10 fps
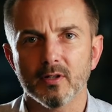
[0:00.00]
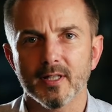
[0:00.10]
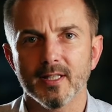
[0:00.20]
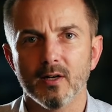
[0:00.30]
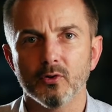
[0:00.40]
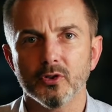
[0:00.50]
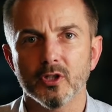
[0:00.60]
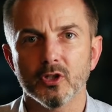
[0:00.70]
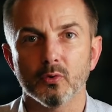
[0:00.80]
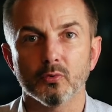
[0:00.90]
okazało
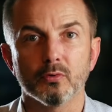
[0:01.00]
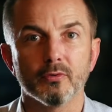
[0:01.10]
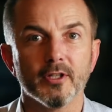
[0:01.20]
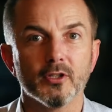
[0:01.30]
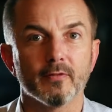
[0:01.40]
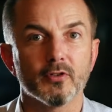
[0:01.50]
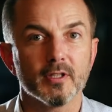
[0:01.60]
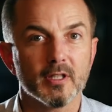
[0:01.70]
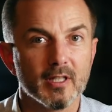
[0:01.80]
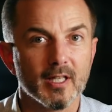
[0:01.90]
się, że usunięcie
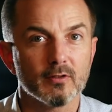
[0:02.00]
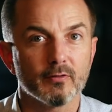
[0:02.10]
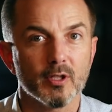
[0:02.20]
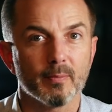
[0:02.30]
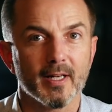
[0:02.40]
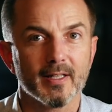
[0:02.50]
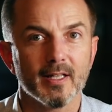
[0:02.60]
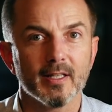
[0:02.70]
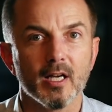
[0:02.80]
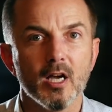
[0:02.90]
wszystkich gazów
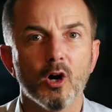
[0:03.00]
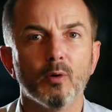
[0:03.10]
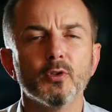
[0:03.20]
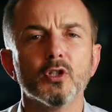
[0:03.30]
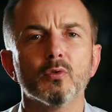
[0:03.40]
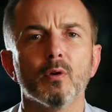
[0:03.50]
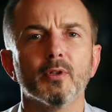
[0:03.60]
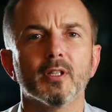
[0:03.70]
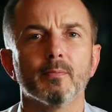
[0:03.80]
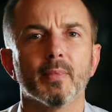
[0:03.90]
cieplarnianych
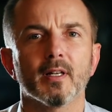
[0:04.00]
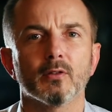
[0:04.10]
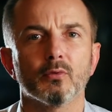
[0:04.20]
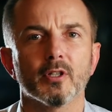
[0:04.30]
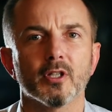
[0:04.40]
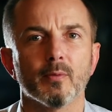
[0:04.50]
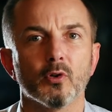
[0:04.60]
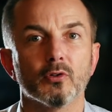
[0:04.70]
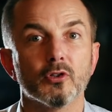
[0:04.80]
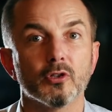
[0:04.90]
obniżyłoby temperaturę Ziemi
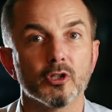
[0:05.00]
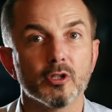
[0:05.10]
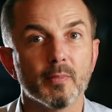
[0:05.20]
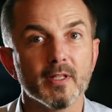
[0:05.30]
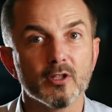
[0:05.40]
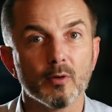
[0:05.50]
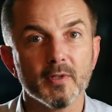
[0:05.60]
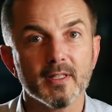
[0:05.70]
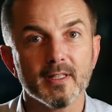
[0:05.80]
o 35 stopni